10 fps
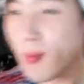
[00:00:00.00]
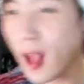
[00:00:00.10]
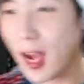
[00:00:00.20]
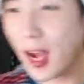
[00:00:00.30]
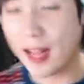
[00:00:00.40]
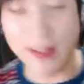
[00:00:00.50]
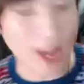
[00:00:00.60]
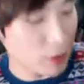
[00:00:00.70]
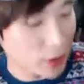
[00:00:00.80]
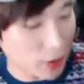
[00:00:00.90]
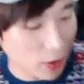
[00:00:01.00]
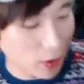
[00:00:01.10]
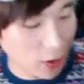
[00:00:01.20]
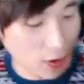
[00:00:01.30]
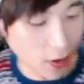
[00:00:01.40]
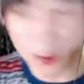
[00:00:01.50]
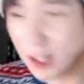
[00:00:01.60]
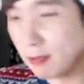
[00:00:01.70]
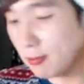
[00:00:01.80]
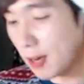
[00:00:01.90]
안 닮았어
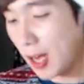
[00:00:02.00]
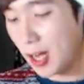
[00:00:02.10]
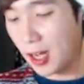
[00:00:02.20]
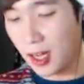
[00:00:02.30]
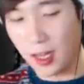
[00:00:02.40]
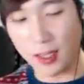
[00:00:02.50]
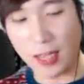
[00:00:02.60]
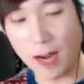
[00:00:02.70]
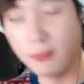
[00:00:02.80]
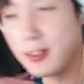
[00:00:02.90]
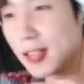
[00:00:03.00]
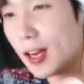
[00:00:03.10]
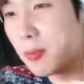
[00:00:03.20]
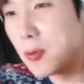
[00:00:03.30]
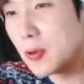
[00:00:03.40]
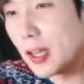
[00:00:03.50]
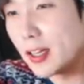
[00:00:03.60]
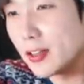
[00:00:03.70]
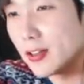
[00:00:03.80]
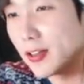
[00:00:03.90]
친구들아 닮은 사람 보고
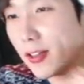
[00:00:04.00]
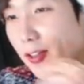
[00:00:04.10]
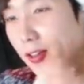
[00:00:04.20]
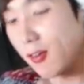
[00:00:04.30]
얘기요안